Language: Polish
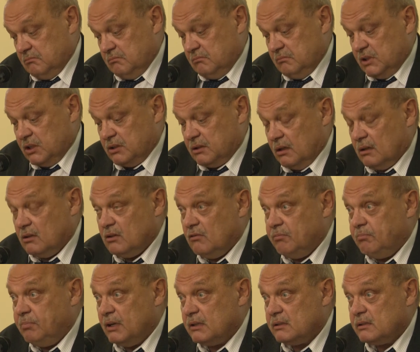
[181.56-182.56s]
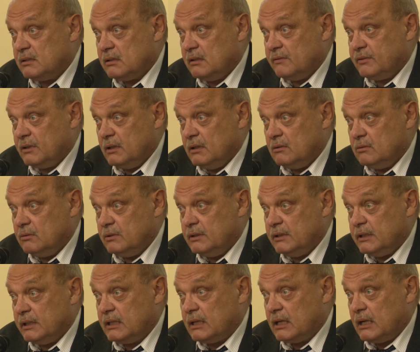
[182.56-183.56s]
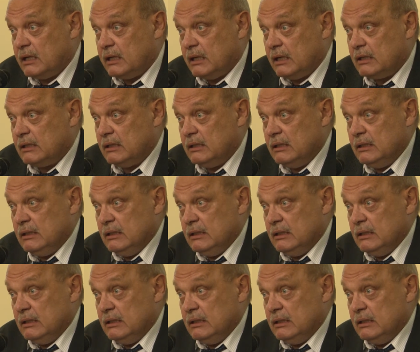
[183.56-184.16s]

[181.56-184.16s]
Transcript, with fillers: nie tylko w Polsce, w kilku innych krajach,